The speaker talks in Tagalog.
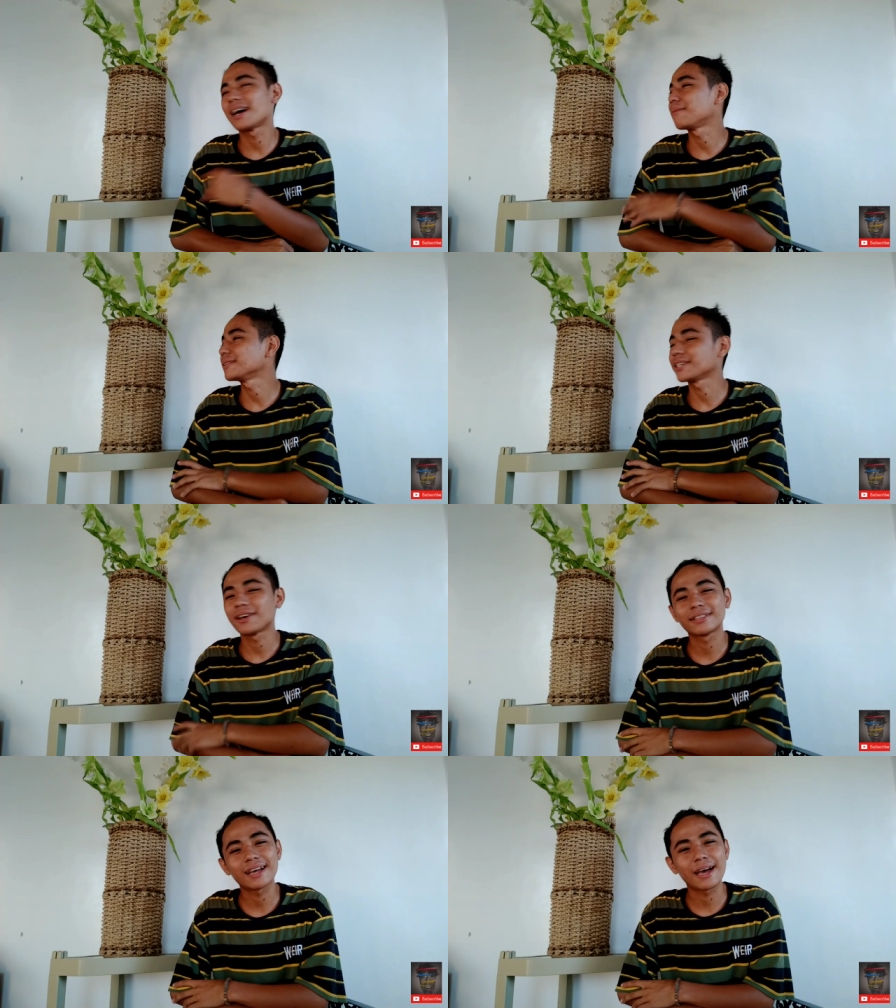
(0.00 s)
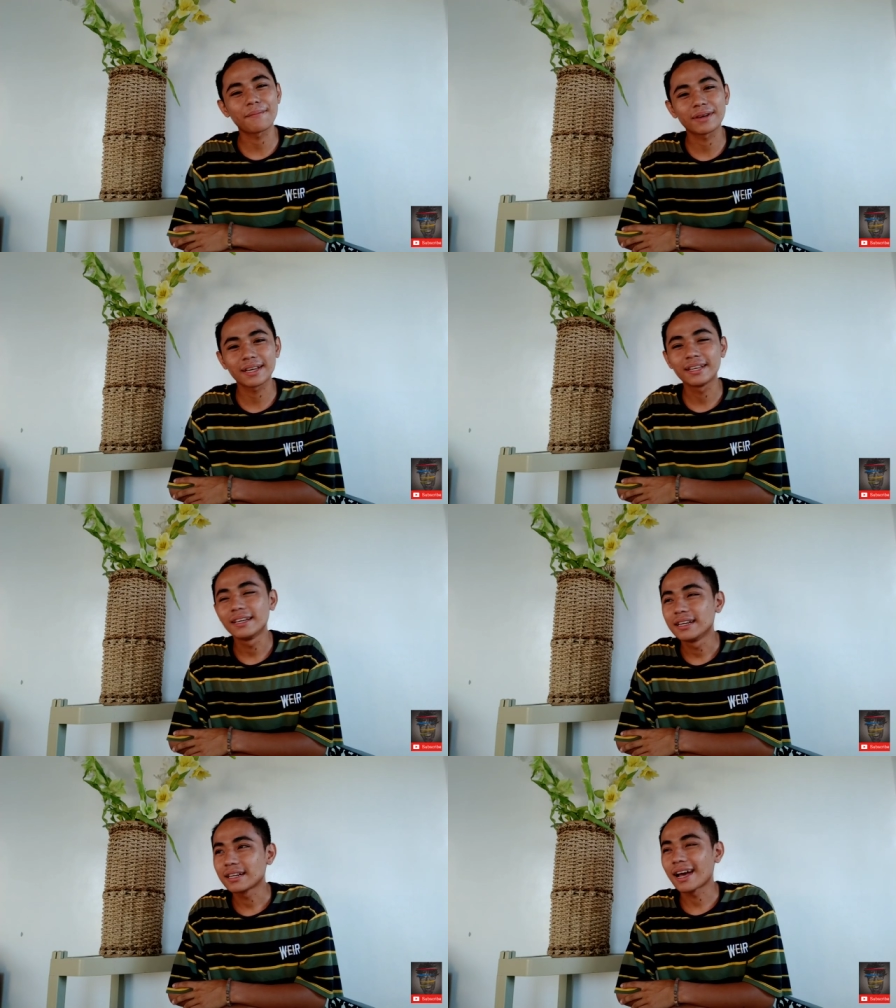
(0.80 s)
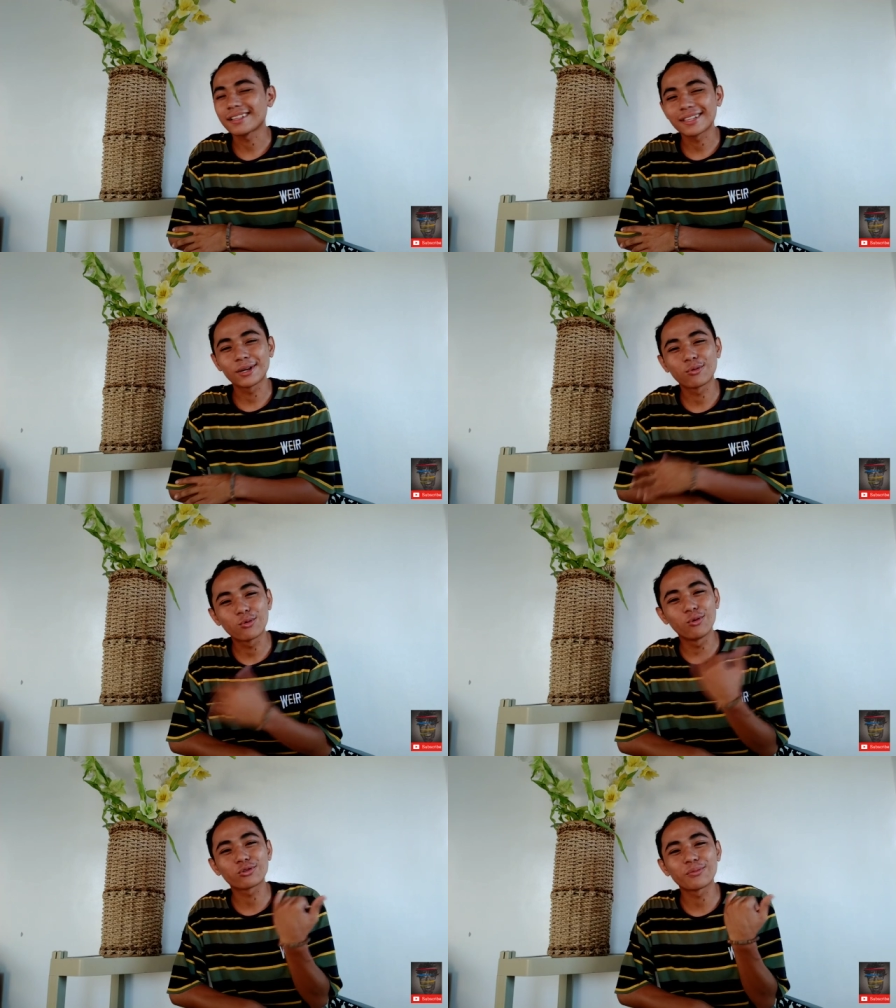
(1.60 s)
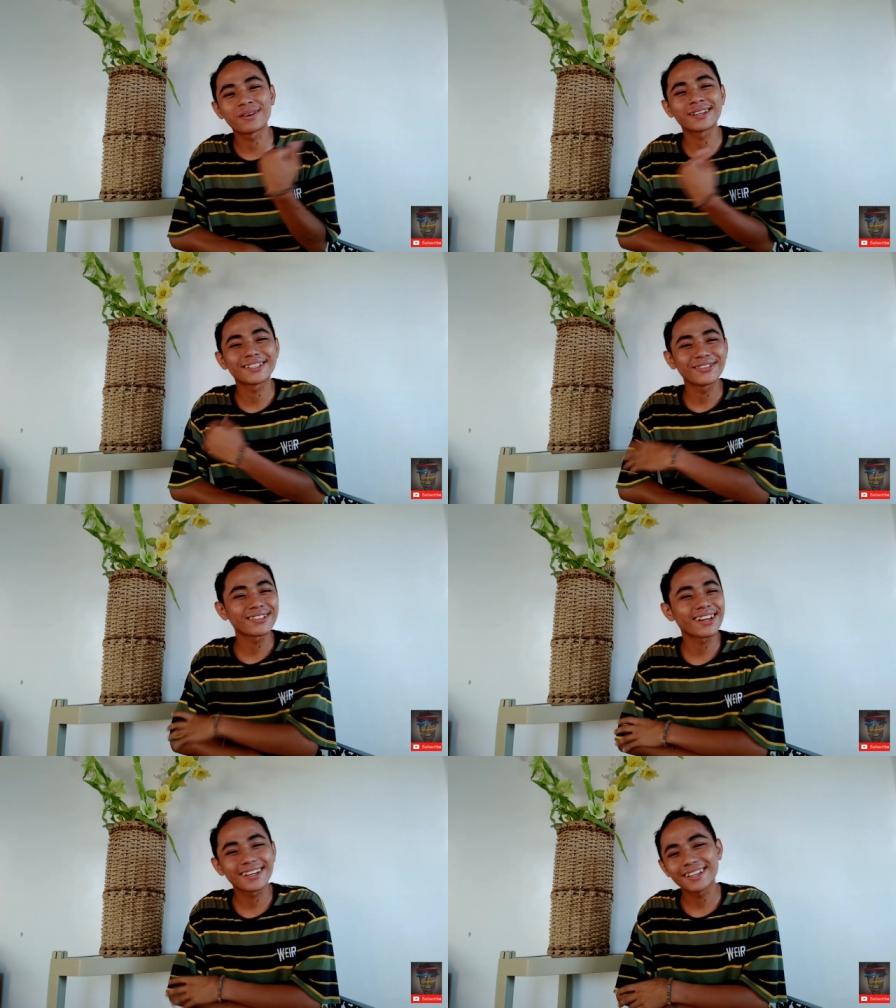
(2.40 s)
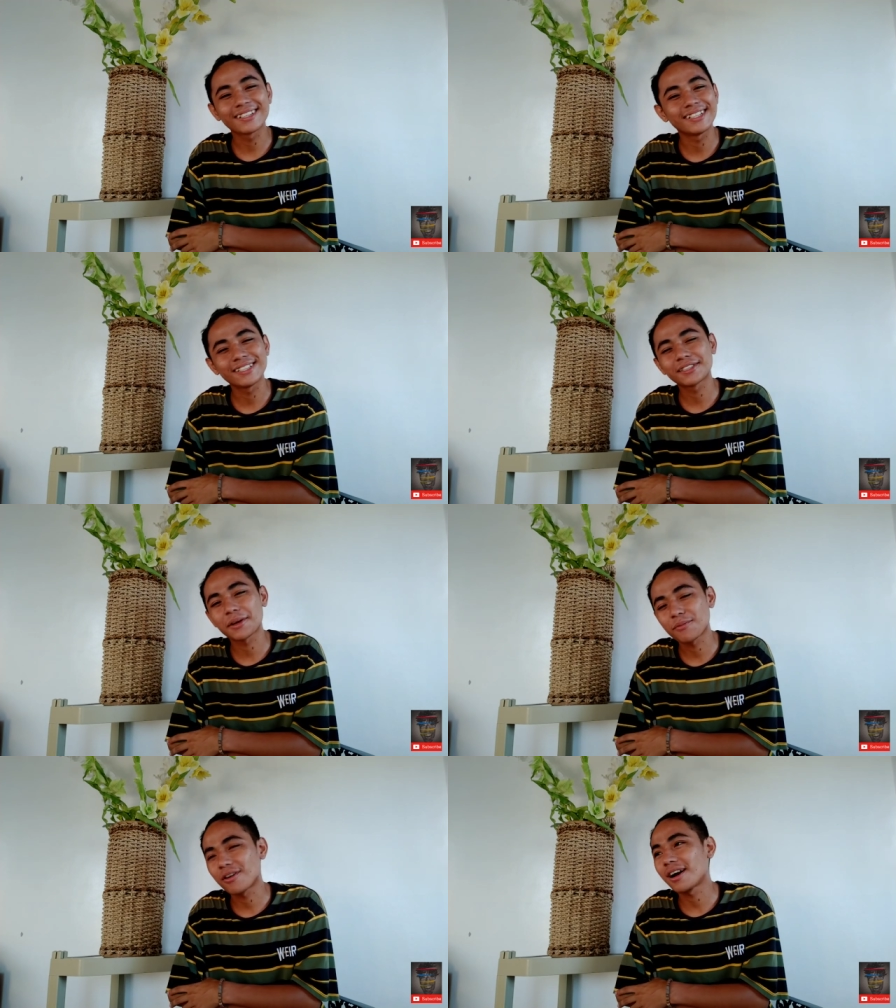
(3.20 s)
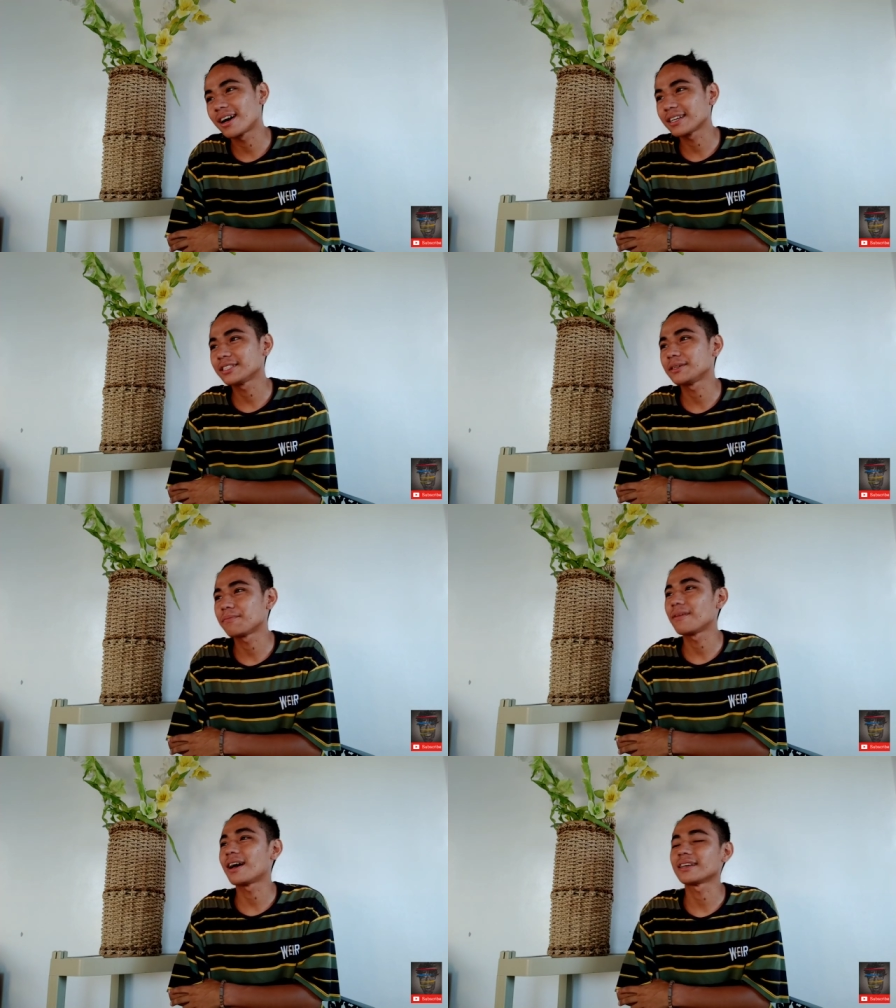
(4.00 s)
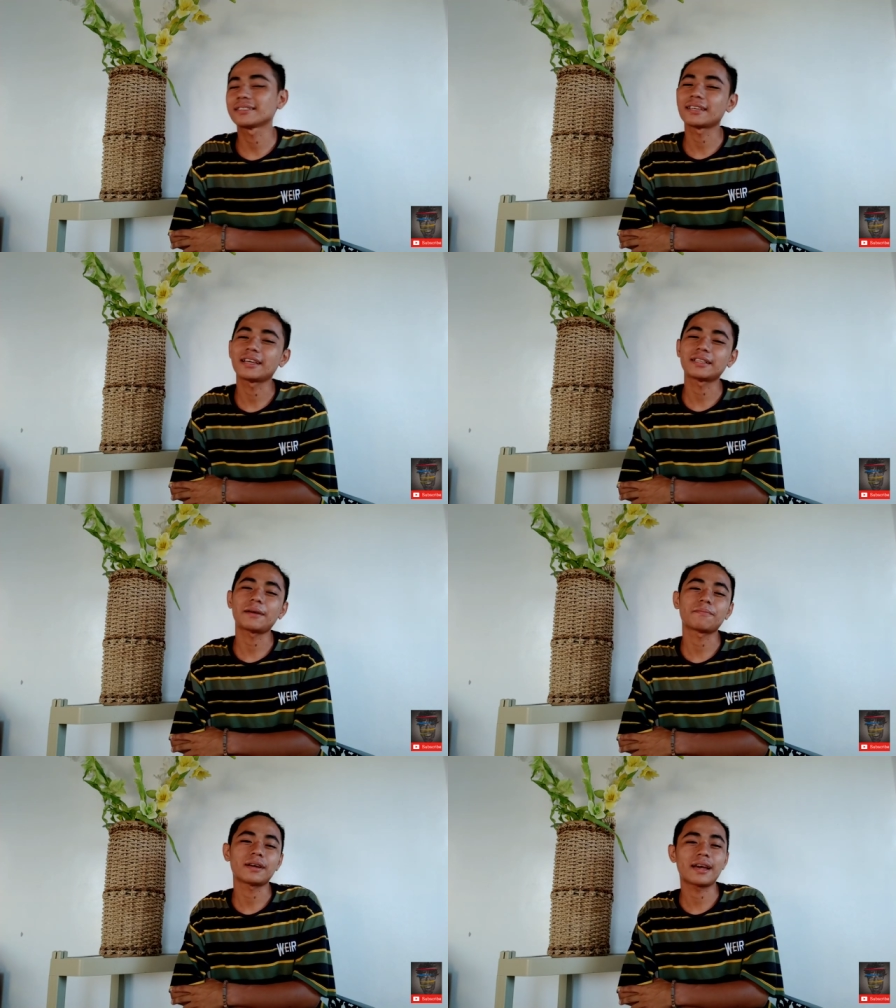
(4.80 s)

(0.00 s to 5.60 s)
salamat sa iyo ate Ami kahit na nagugutom ka na doon, talagang hinintay mo ang aking chip vlogging setup.